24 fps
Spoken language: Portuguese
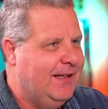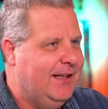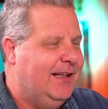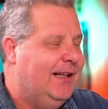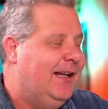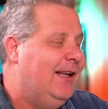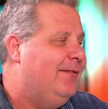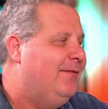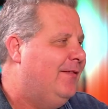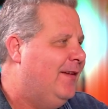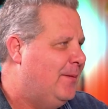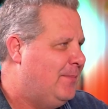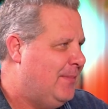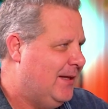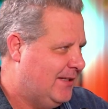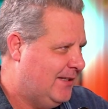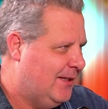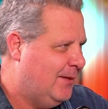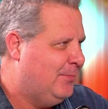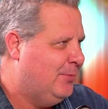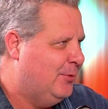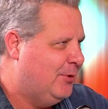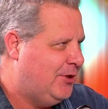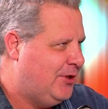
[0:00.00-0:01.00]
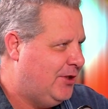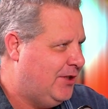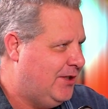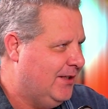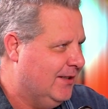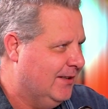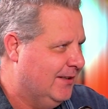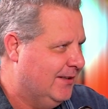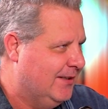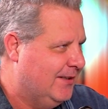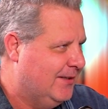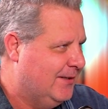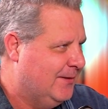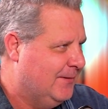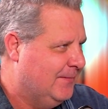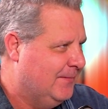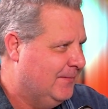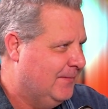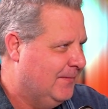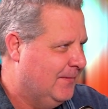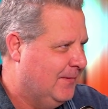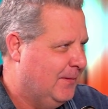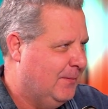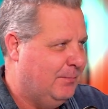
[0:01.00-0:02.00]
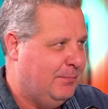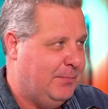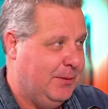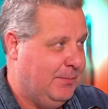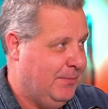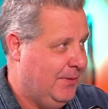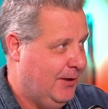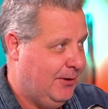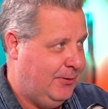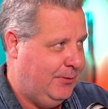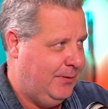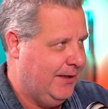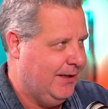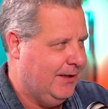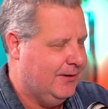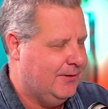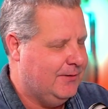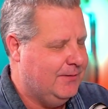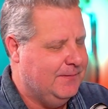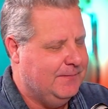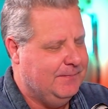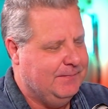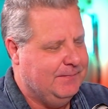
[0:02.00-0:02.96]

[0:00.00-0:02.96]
Levei minhas apostilas. Primeiro erro.